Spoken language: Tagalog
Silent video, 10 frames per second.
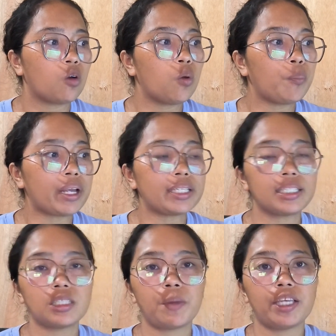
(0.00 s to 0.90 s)
kung para
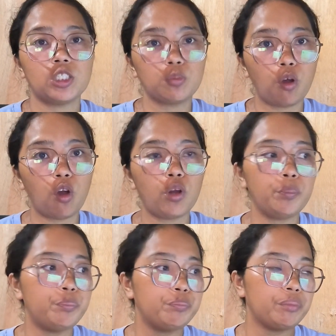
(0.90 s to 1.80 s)
siya sa mga small,
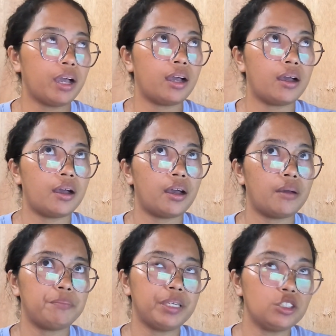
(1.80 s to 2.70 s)

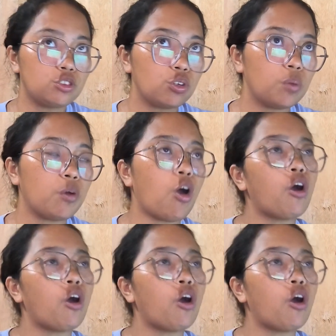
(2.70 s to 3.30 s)
uh, medium,